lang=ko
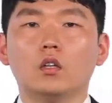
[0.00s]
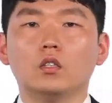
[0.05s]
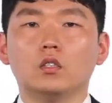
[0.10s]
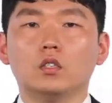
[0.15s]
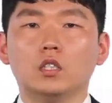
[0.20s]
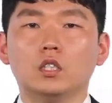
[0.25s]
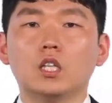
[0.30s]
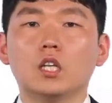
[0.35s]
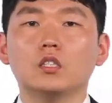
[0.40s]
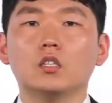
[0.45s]

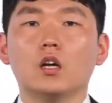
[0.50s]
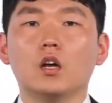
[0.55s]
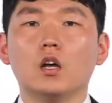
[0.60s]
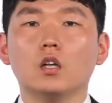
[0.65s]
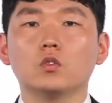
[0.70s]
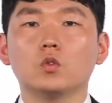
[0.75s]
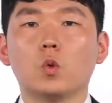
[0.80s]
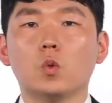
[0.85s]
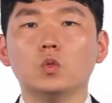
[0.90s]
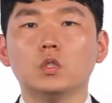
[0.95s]

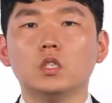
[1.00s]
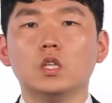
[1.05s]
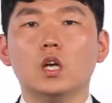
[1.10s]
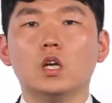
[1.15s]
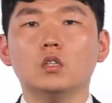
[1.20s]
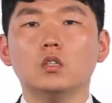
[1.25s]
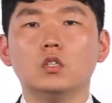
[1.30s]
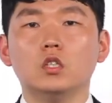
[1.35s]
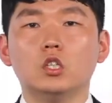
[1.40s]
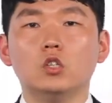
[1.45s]
지자체가
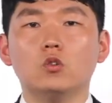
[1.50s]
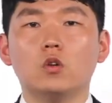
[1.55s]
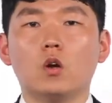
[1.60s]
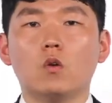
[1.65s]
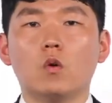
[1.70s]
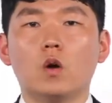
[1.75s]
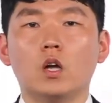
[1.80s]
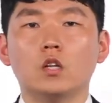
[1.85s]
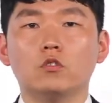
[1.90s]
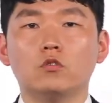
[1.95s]
존재하는
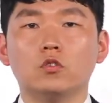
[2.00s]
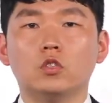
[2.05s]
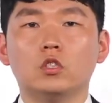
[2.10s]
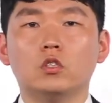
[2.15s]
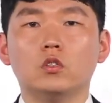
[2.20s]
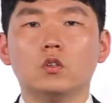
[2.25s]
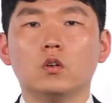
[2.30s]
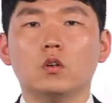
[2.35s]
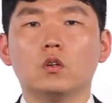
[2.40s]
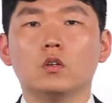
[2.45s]
이유라고 할 수
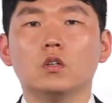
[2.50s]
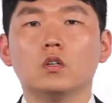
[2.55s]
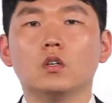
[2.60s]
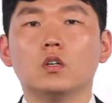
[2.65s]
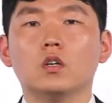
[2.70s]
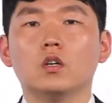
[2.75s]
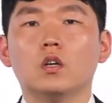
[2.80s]
있죠.